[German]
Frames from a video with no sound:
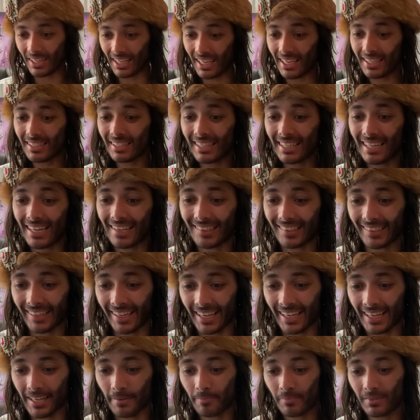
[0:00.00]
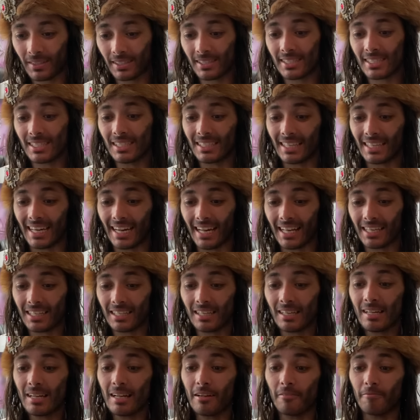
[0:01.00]
Edeka schreibt, Zitat,
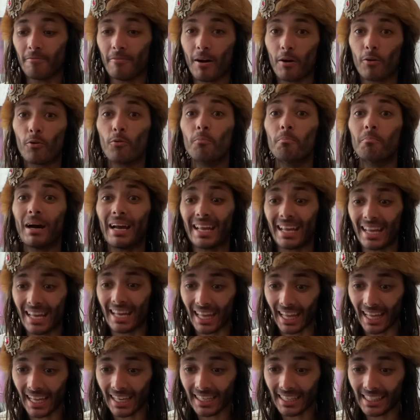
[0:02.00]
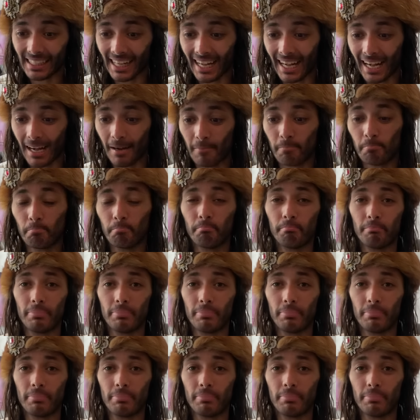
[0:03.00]
warum bei Edeka